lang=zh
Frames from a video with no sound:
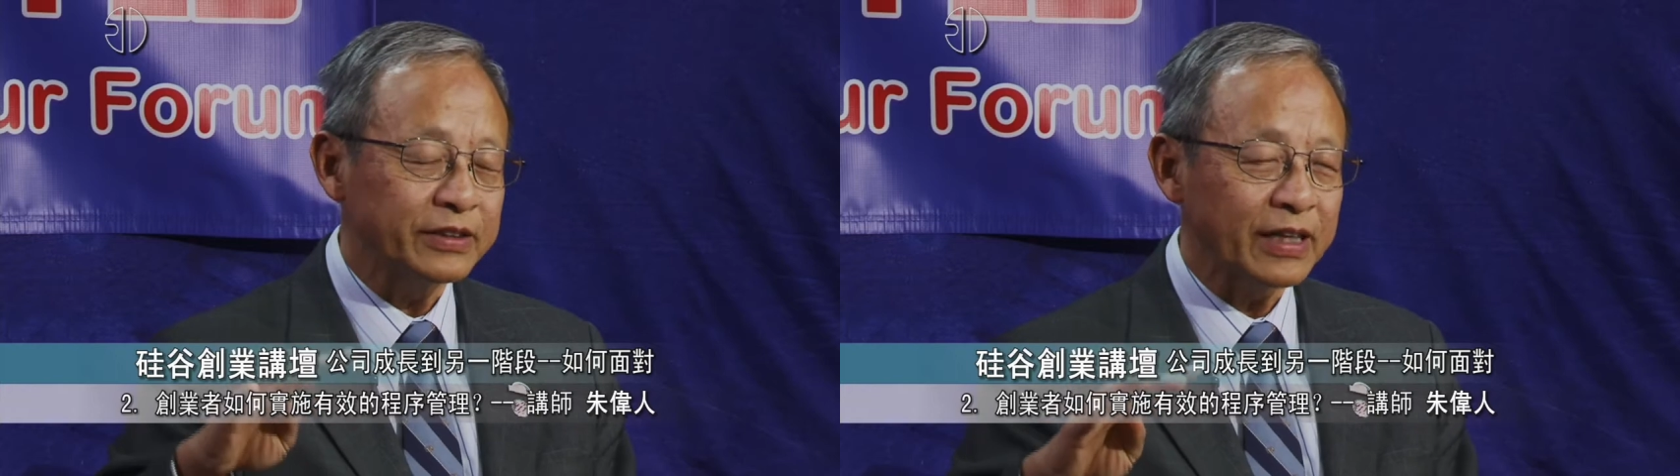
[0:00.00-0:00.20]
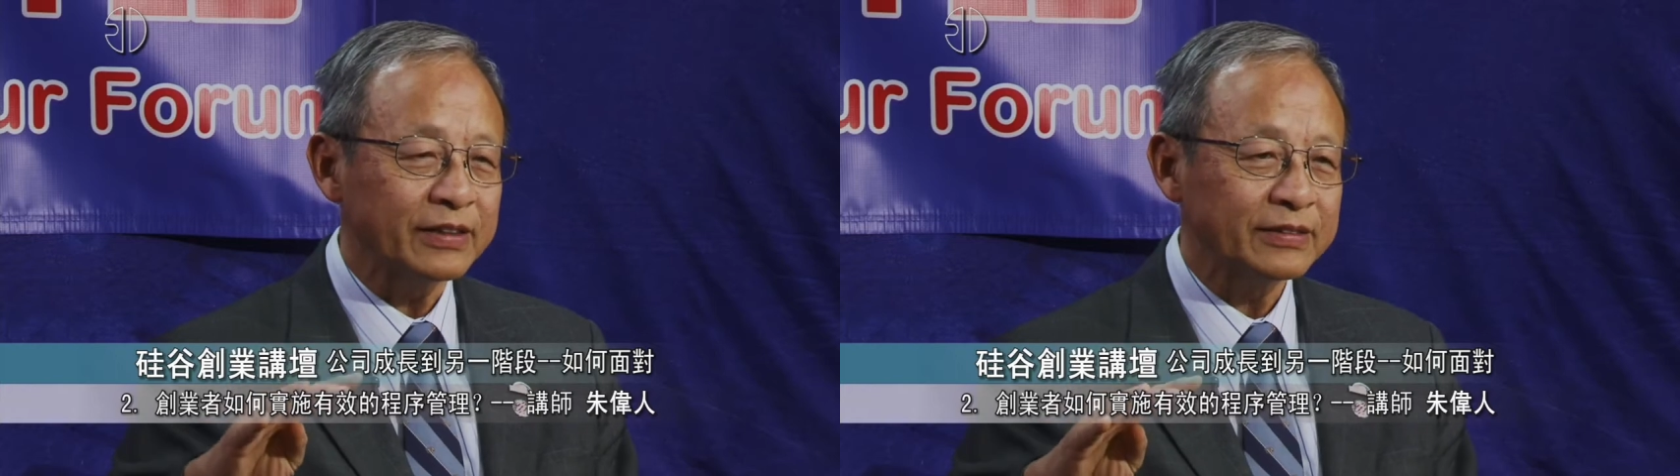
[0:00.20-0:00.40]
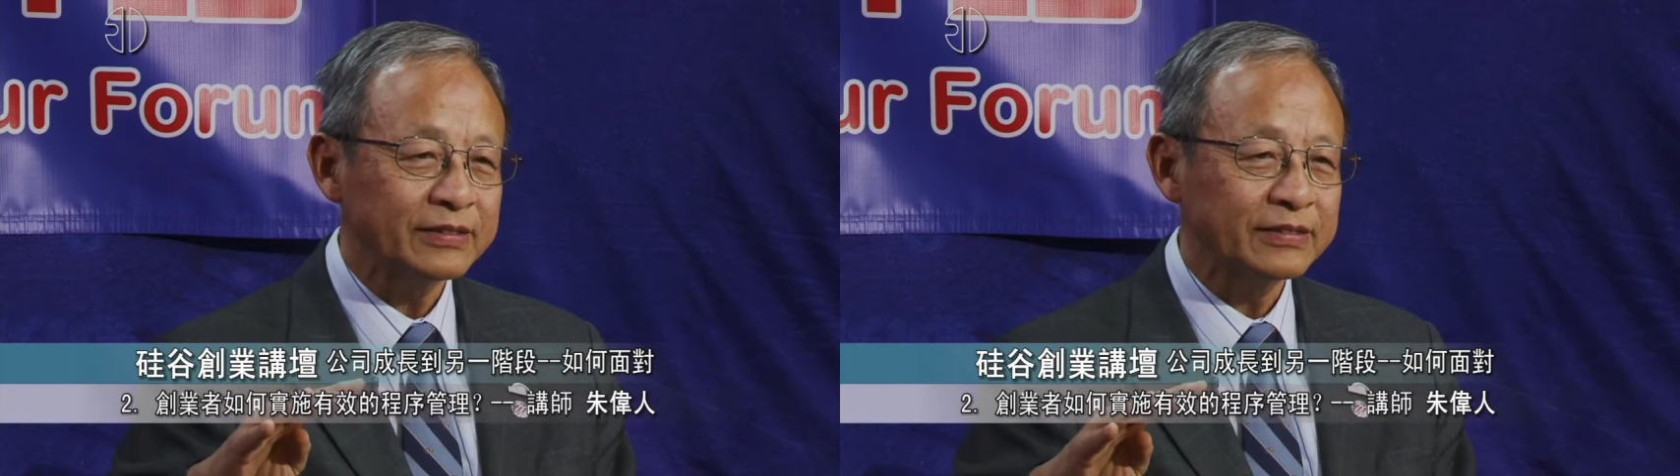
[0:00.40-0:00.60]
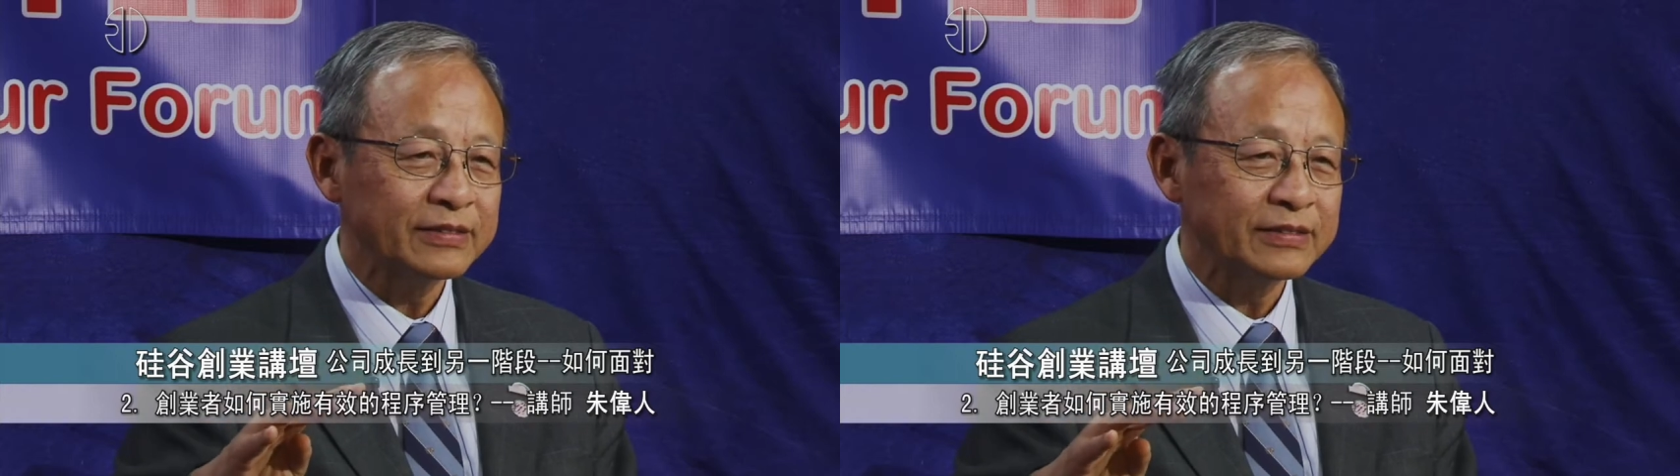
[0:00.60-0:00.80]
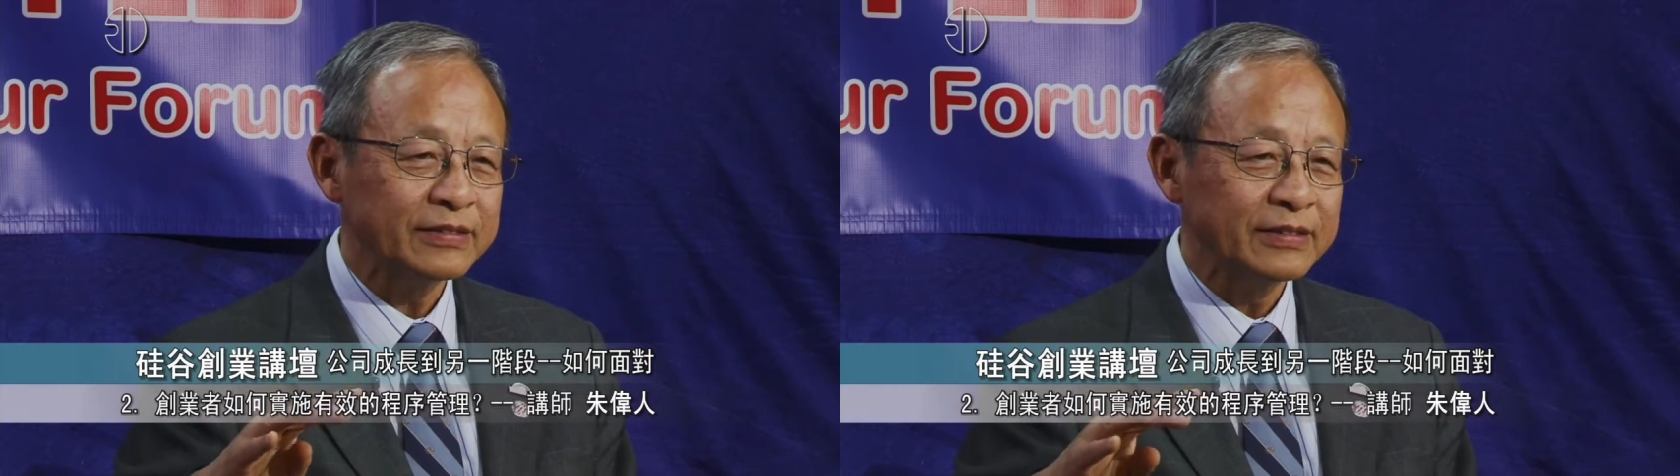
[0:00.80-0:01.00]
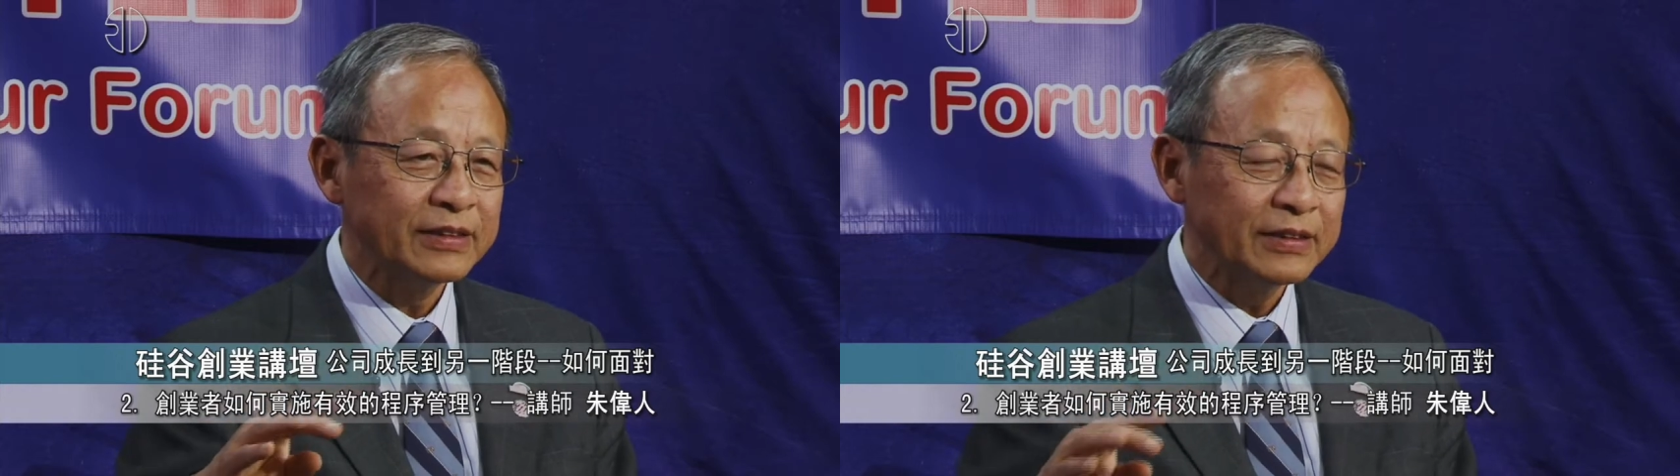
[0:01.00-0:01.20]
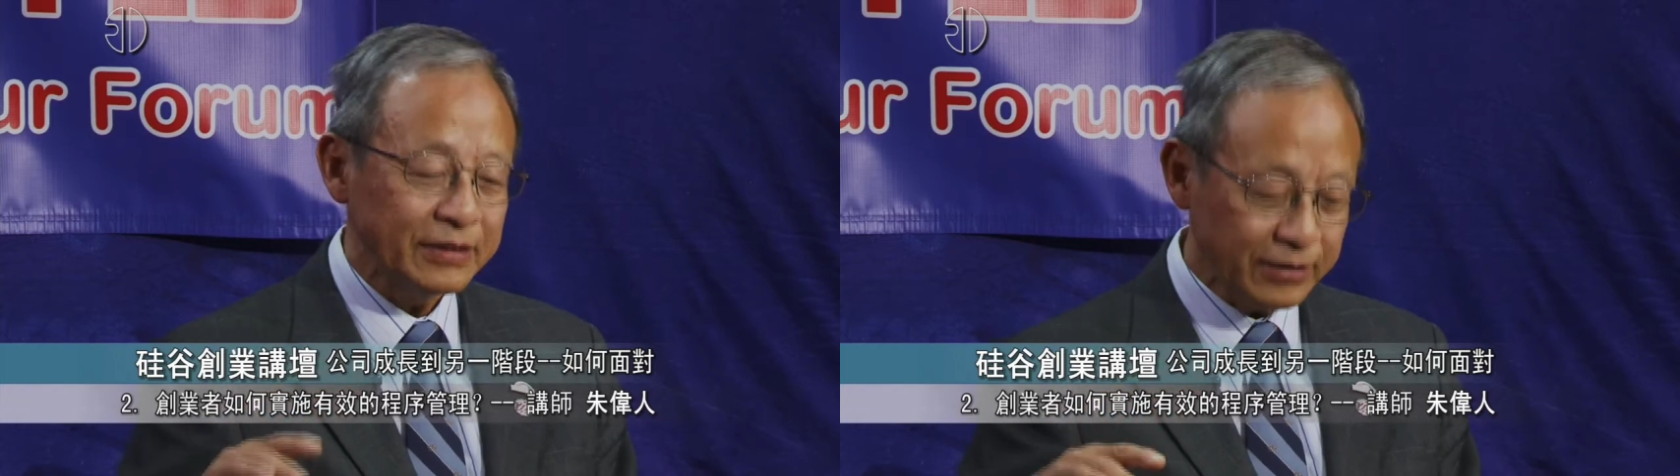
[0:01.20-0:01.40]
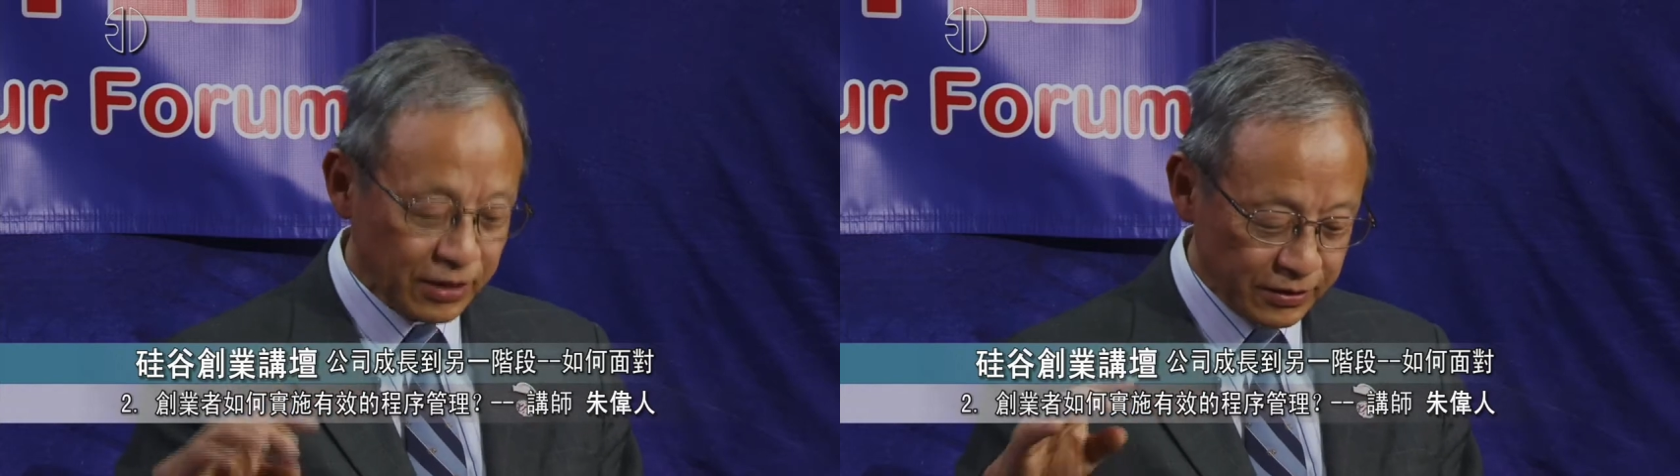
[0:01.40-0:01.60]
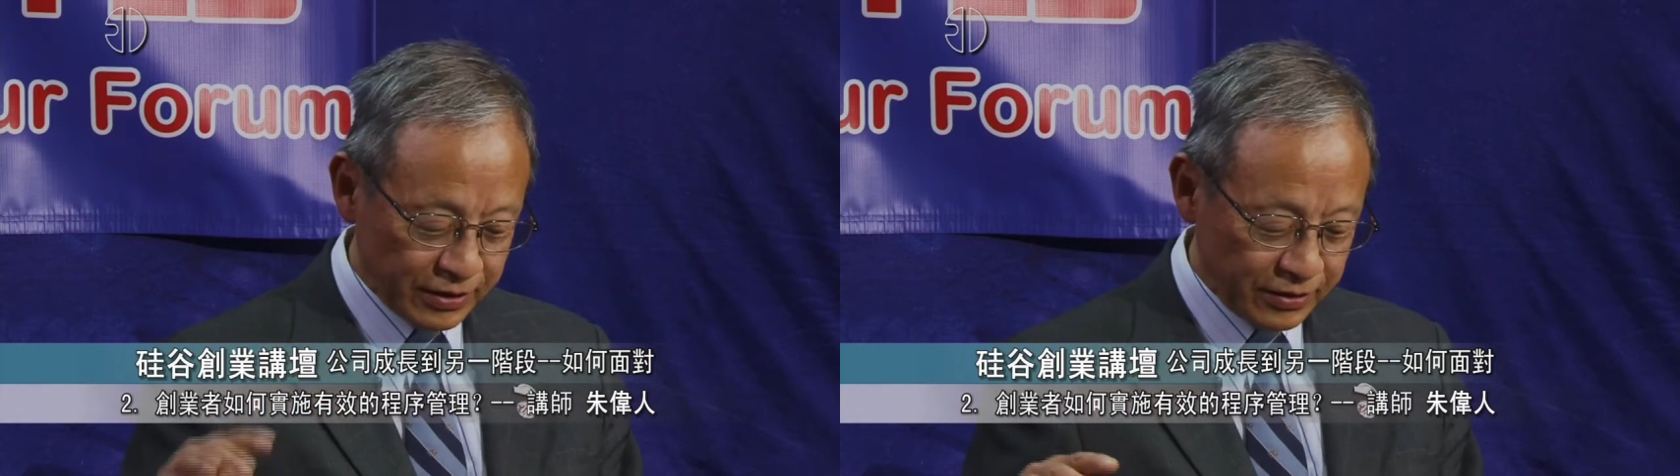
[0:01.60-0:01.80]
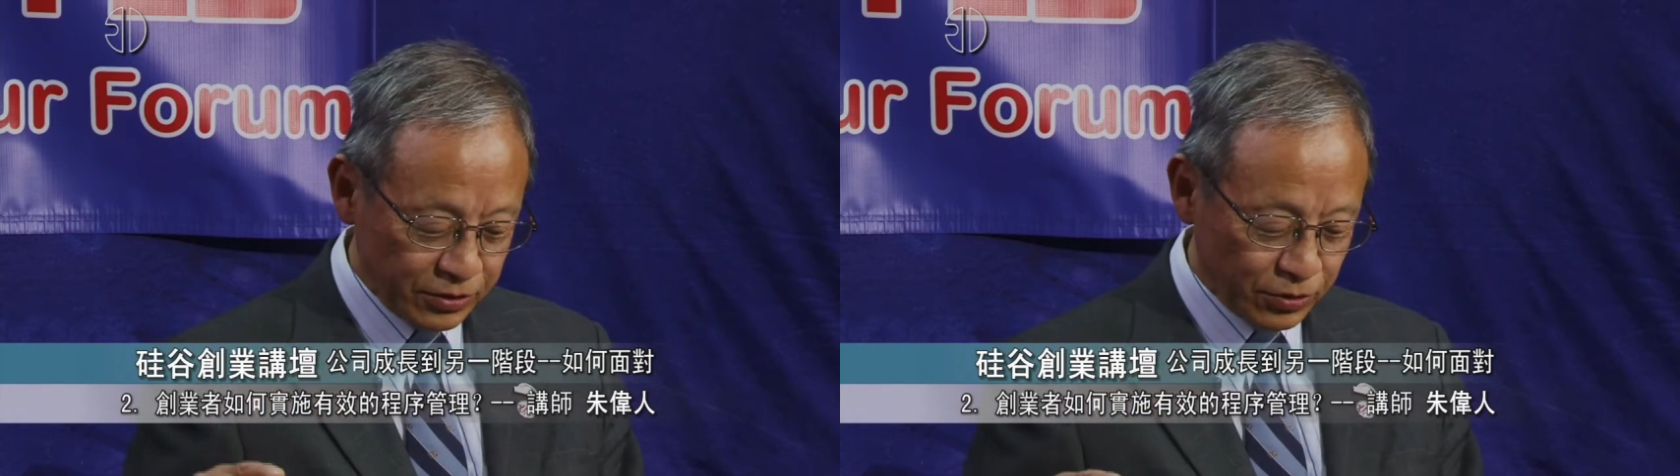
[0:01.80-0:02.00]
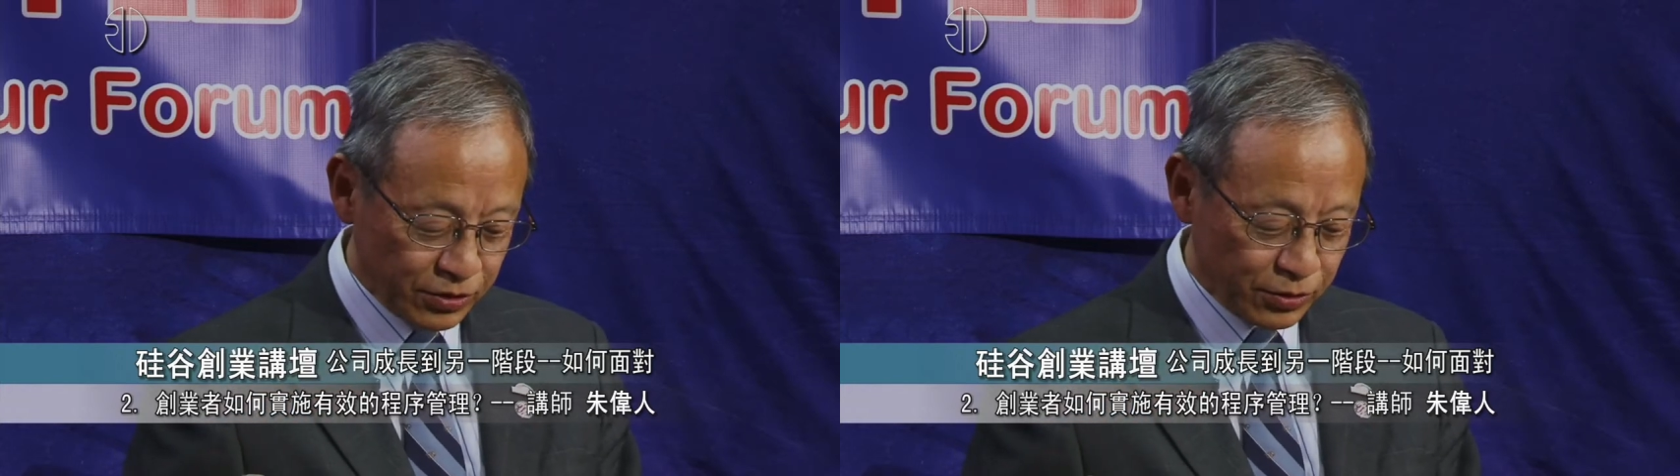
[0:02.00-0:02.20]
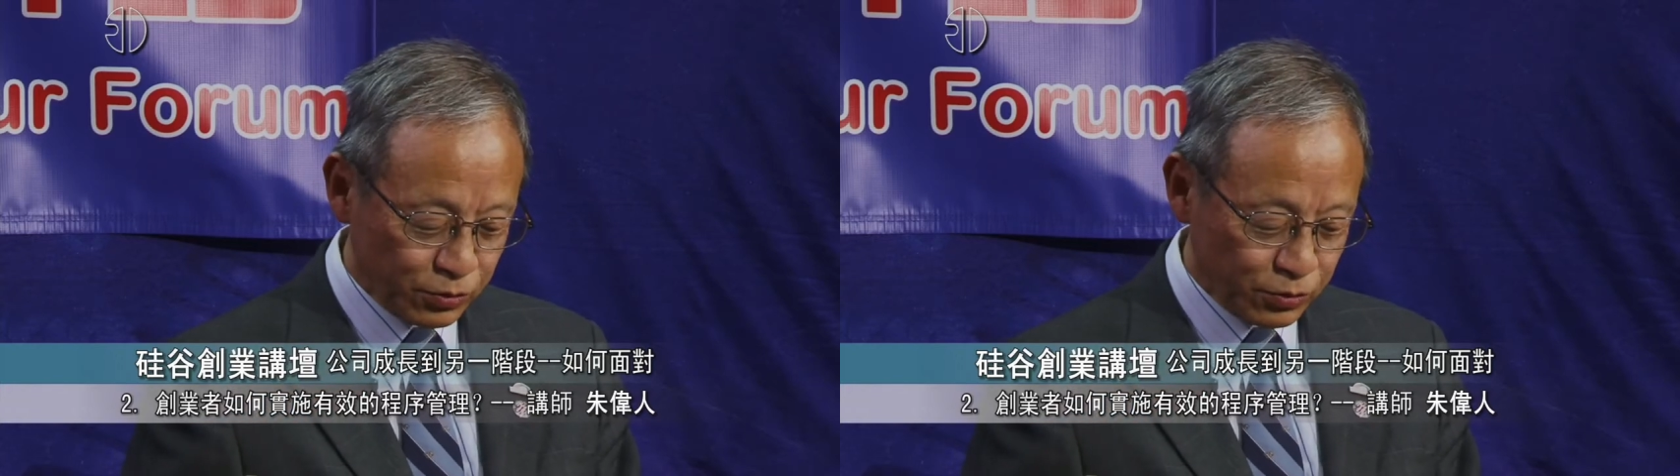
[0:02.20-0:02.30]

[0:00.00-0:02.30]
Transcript: 家，一套人就是